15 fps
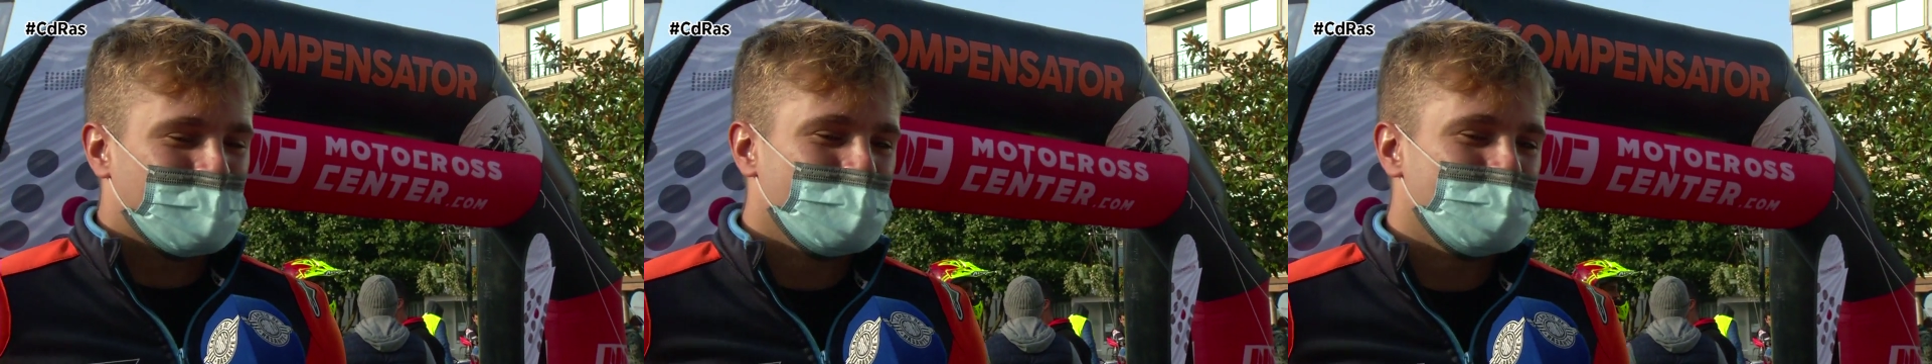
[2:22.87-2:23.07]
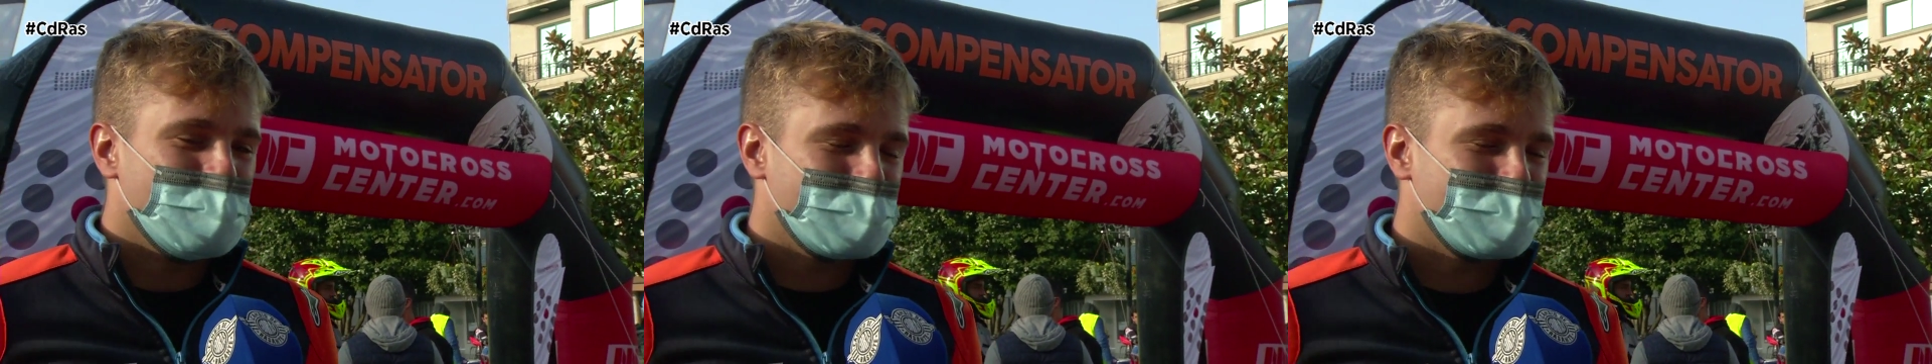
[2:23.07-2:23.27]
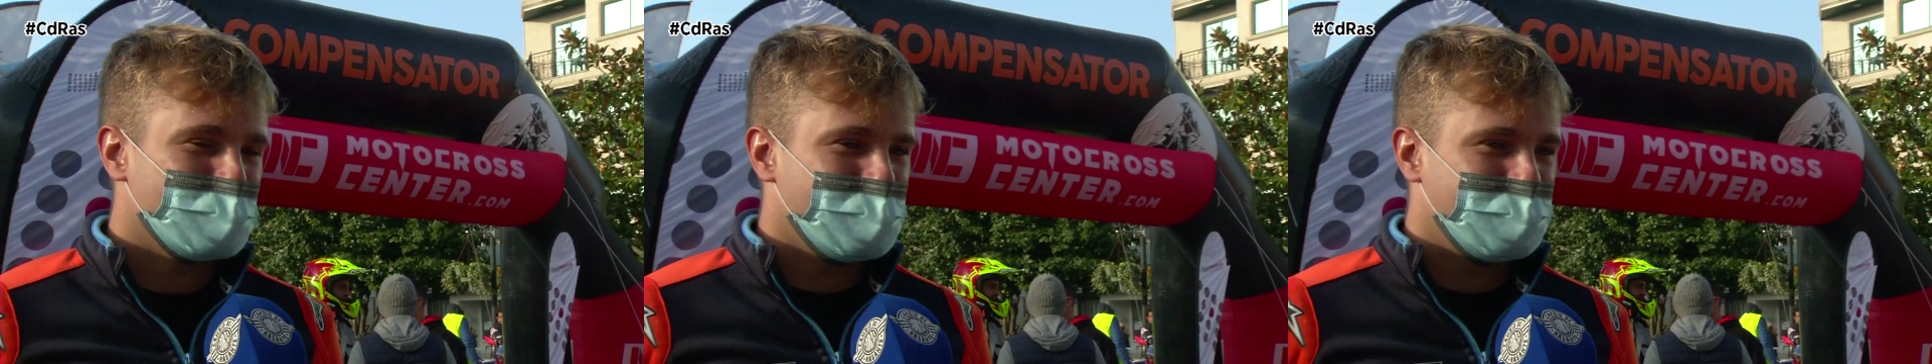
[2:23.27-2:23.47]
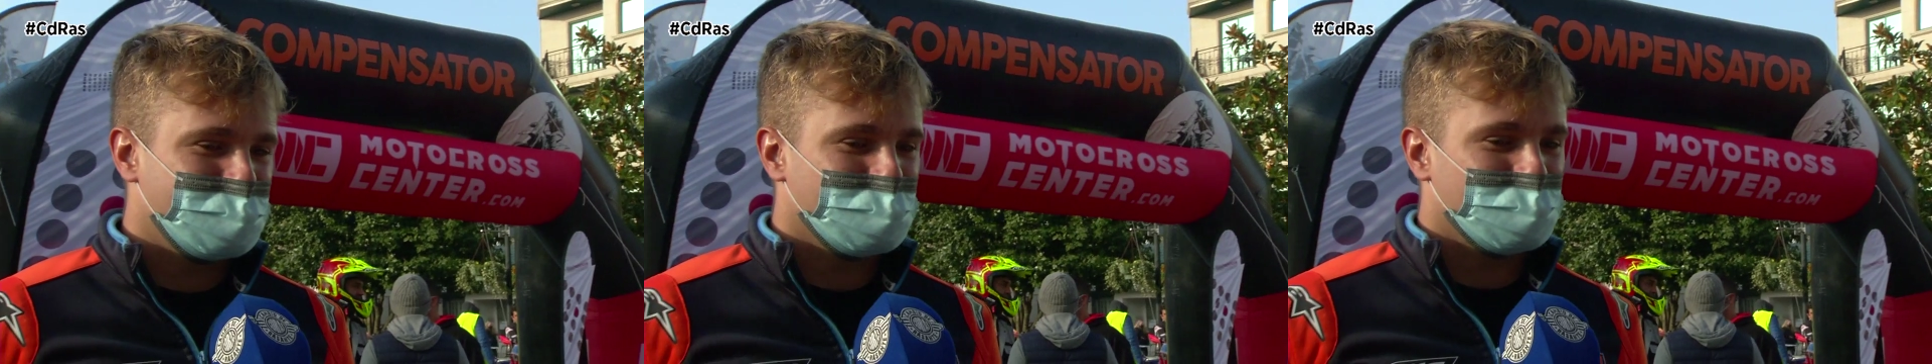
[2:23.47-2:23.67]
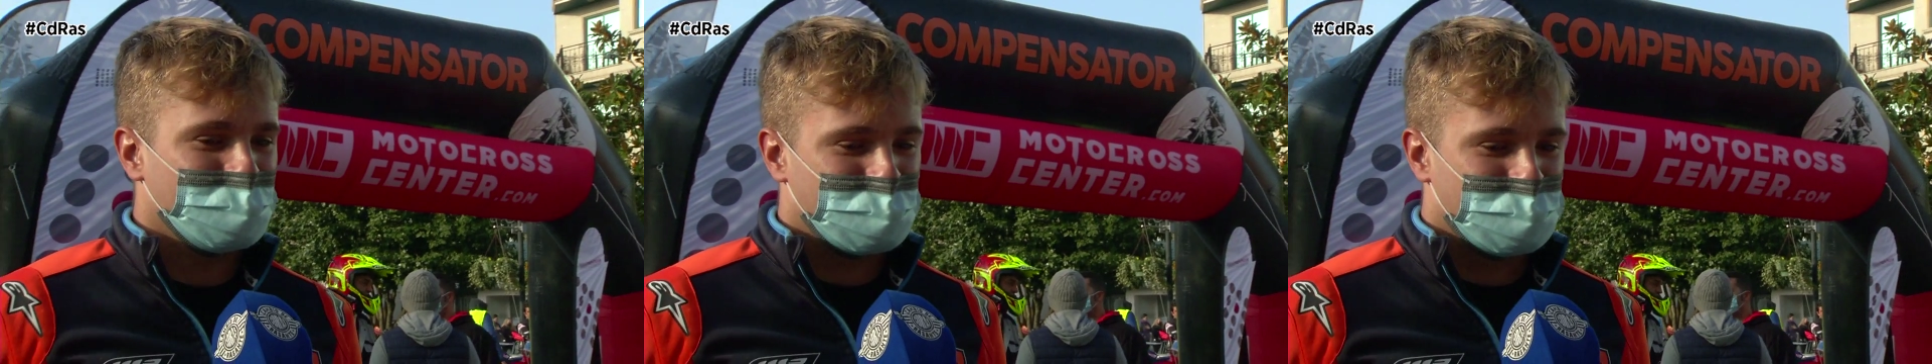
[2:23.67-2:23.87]
un poco de
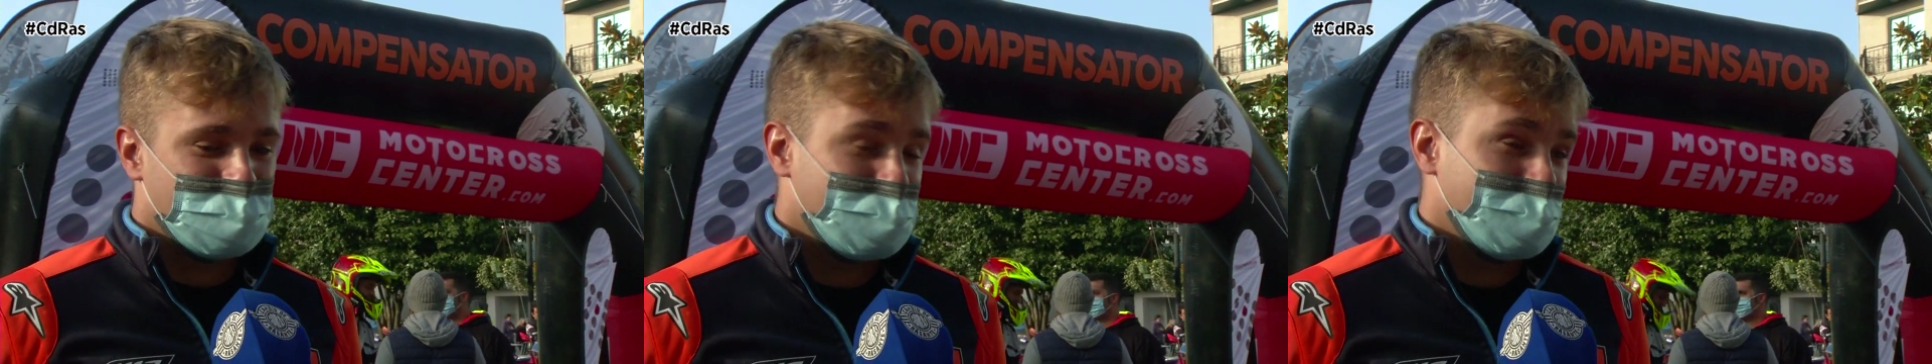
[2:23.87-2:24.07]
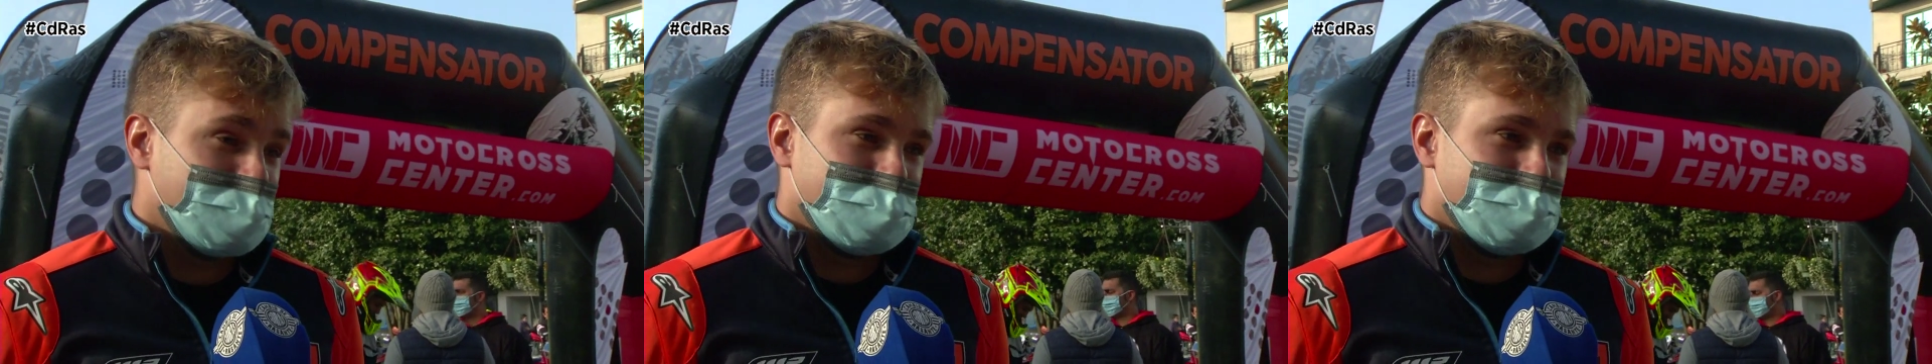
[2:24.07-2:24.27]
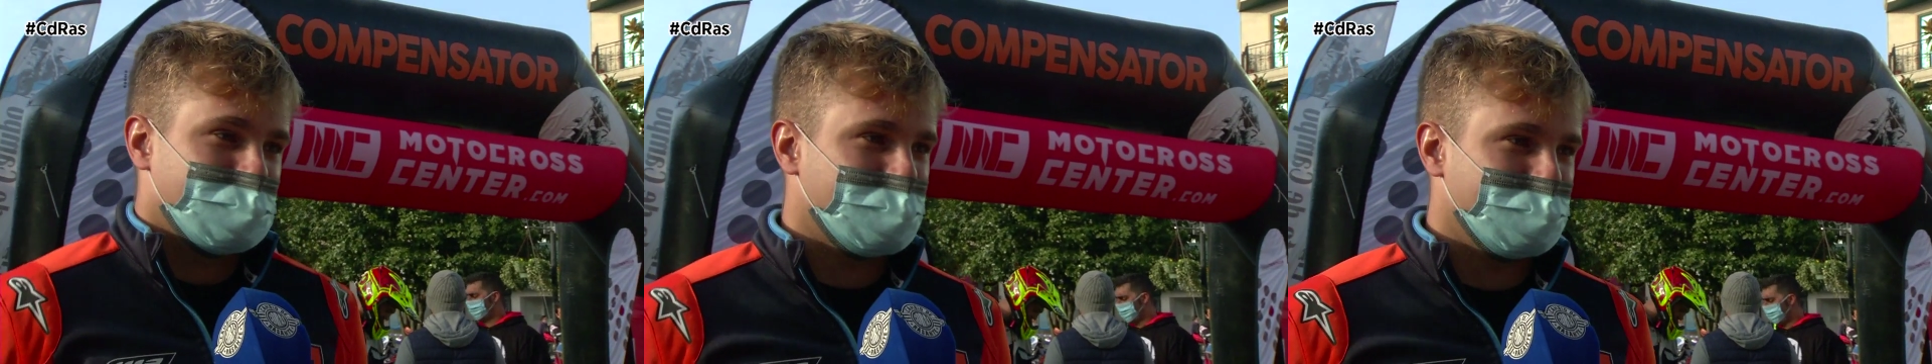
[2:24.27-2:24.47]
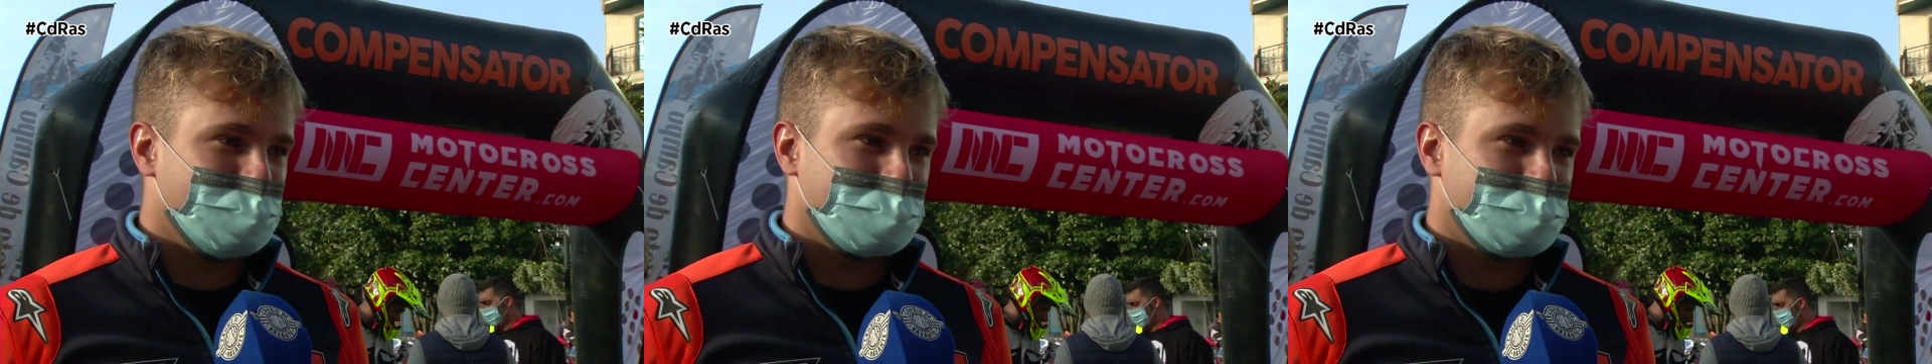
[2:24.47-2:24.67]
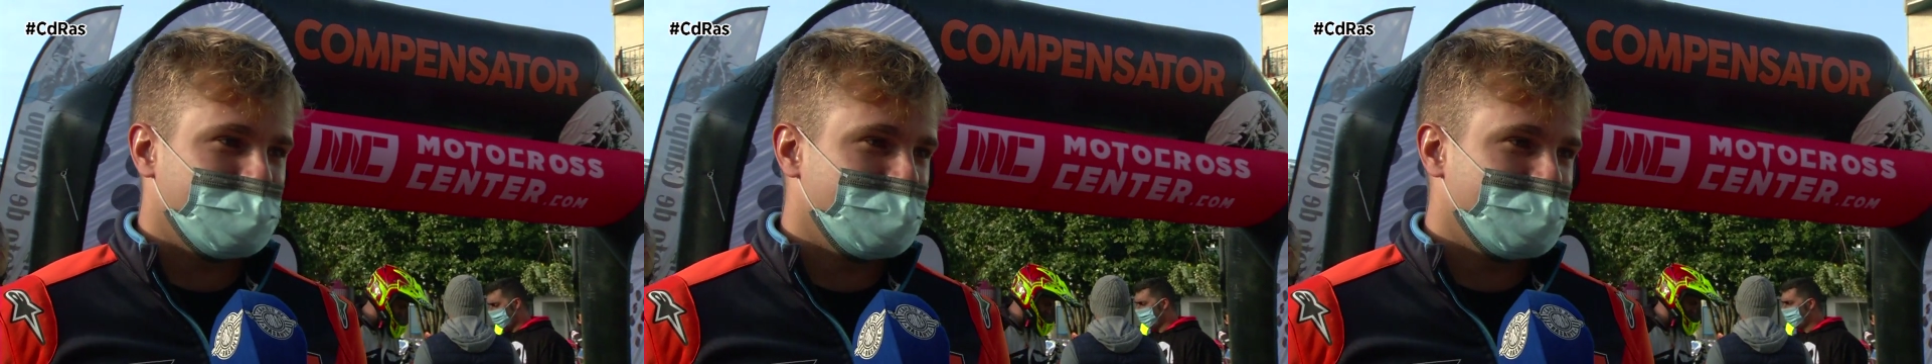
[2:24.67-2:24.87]
todo y la
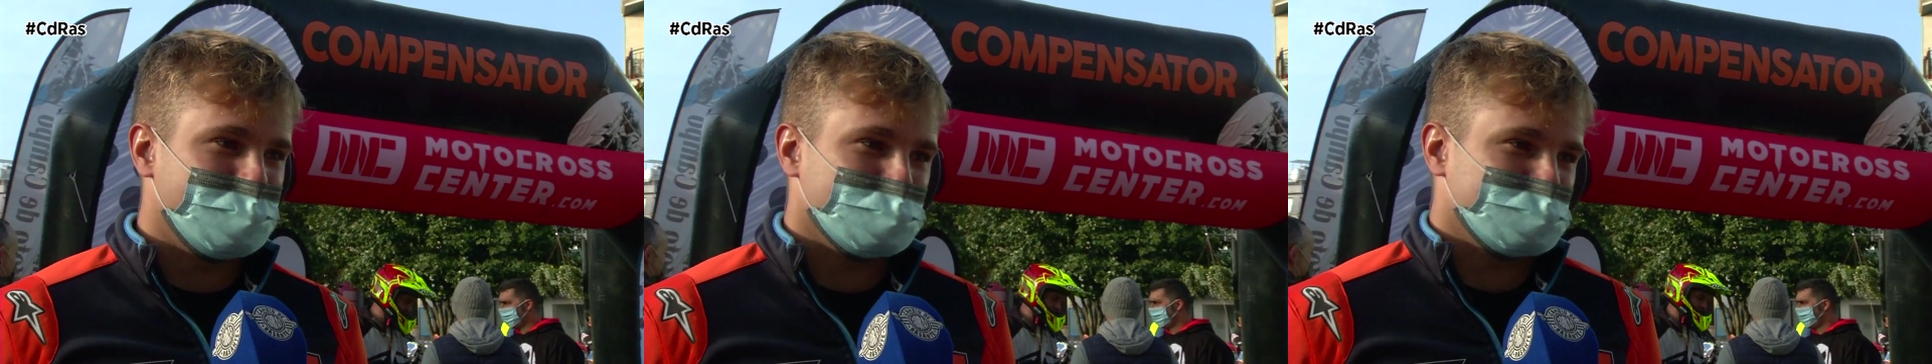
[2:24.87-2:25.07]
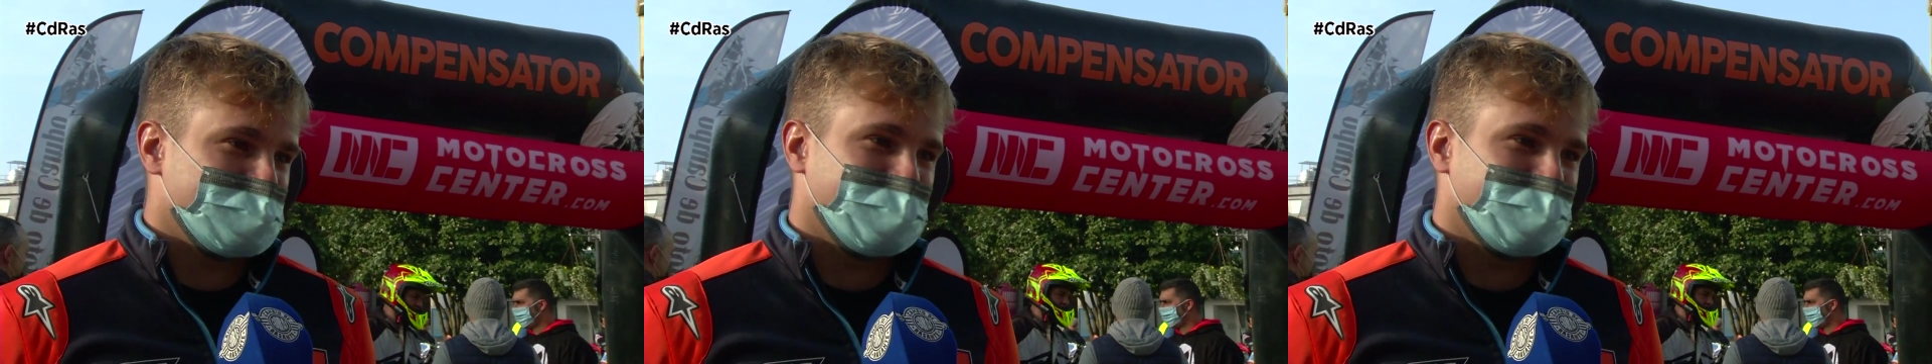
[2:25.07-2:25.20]
verdad pues